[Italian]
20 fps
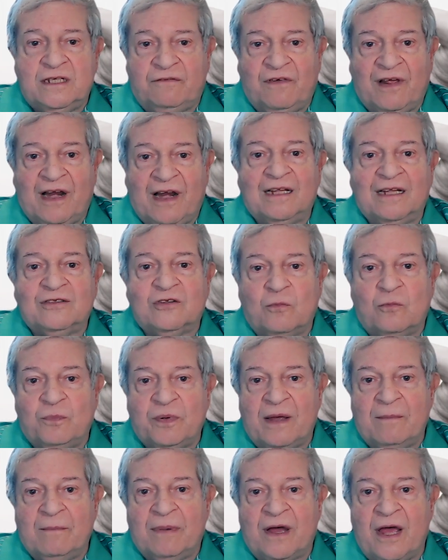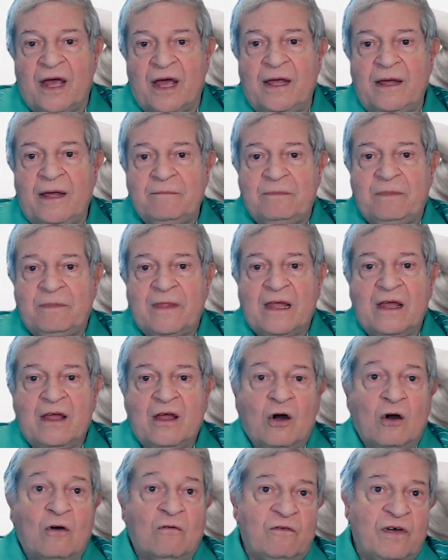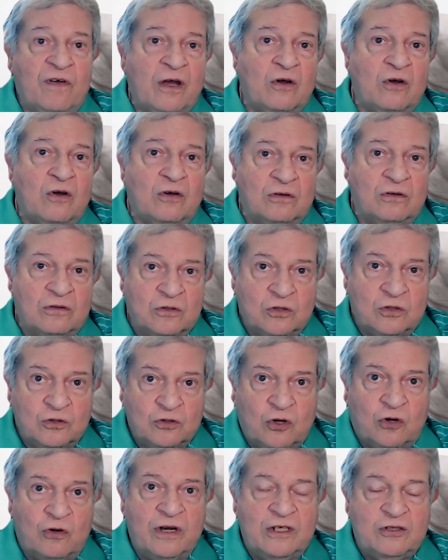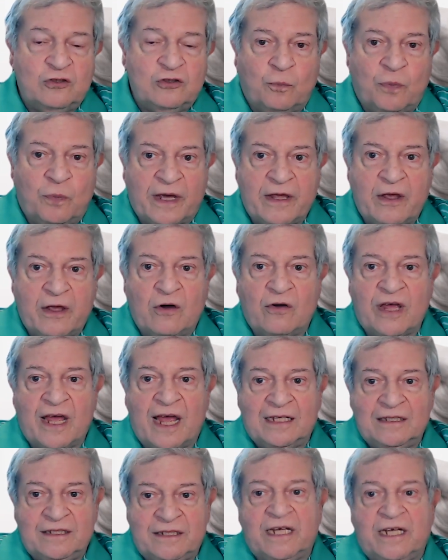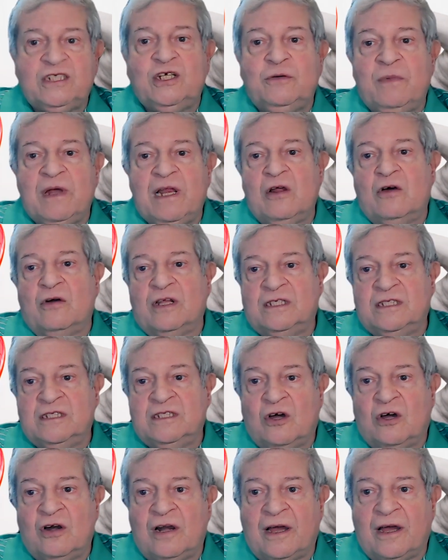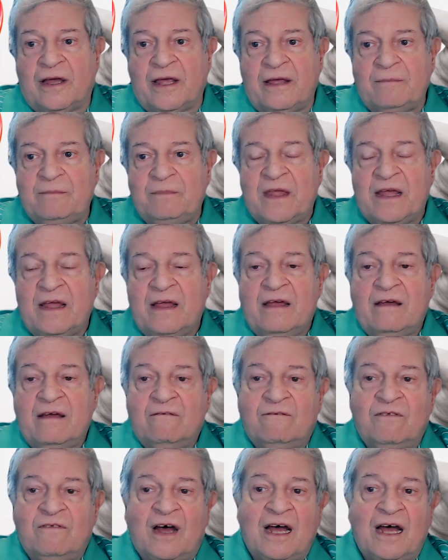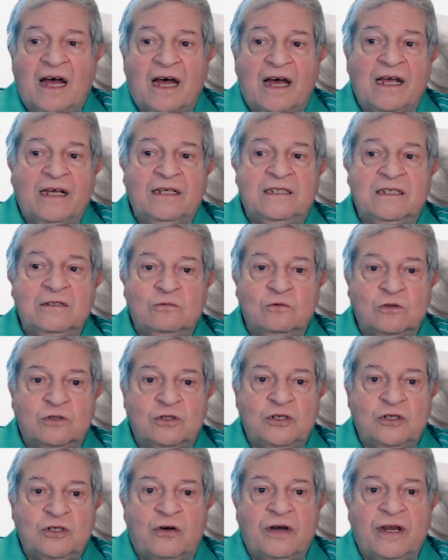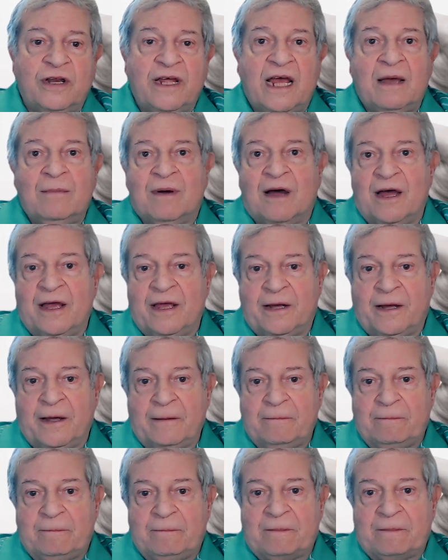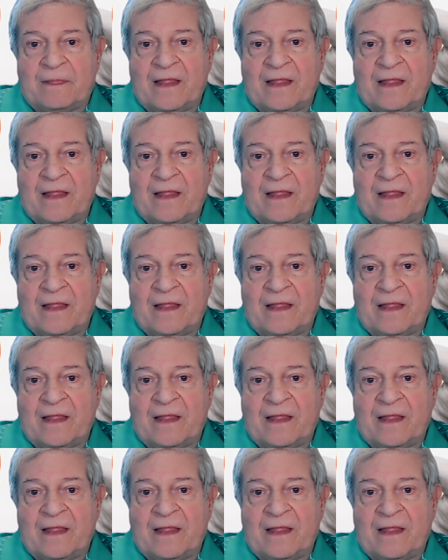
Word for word: di filantropi ebrei, ovvero doni superiori a 10 milioni di dollari, va a istituzioni ebraiche.